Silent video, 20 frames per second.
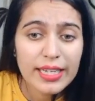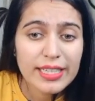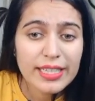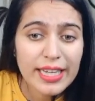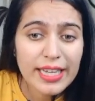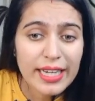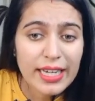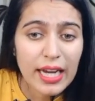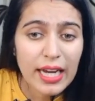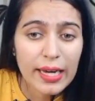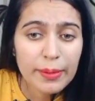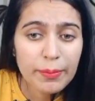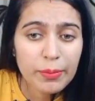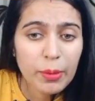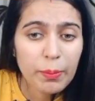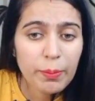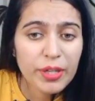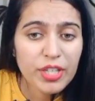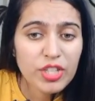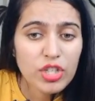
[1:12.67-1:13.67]
कि एक
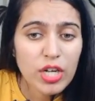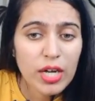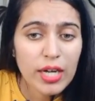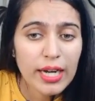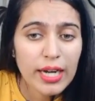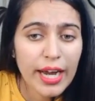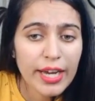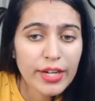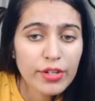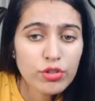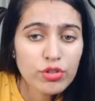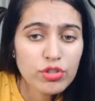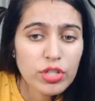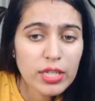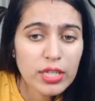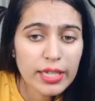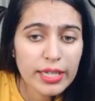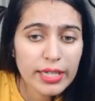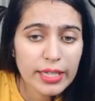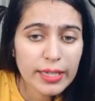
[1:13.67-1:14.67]
कार्बन पे चार
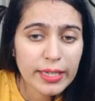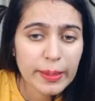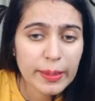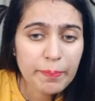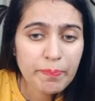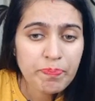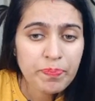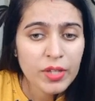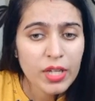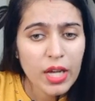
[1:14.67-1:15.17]
हाइड्रोजन लगे हैं